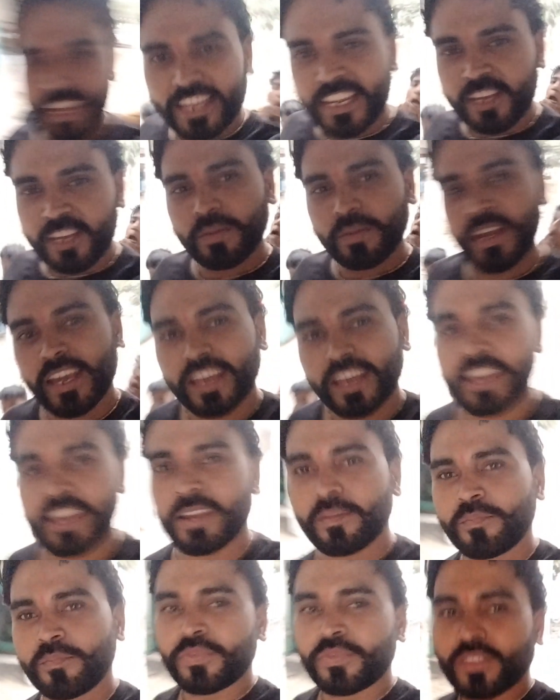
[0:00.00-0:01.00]
डेयरी
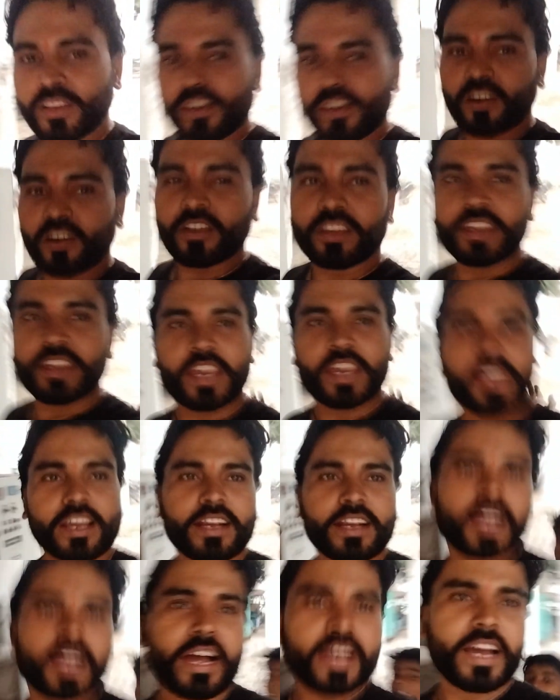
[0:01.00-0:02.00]
में और ये है
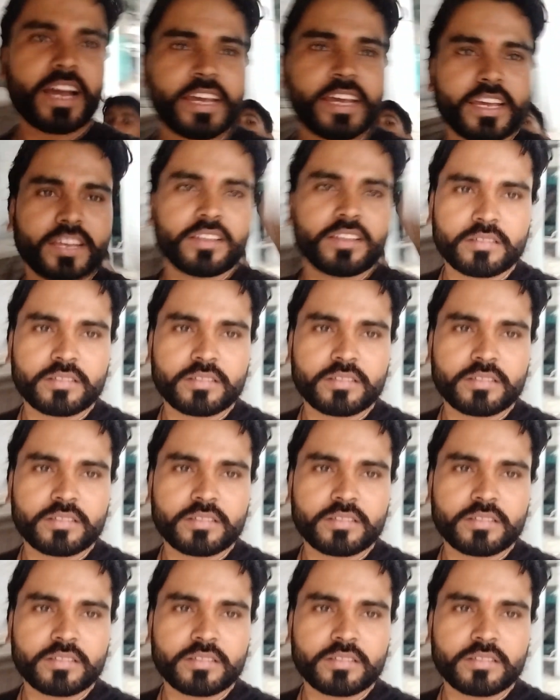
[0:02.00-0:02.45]
गाय